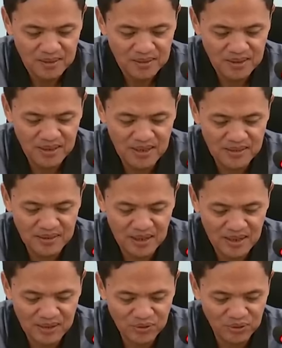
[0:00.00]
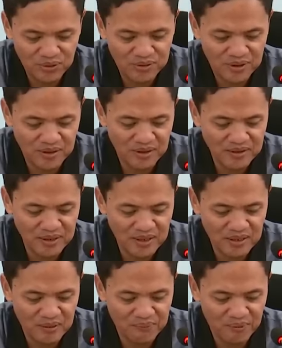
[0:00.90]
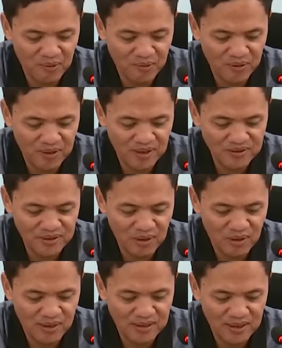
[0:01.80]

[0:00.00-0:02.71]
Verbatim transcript: tidak terhasut serta tidak terprovokasi oleh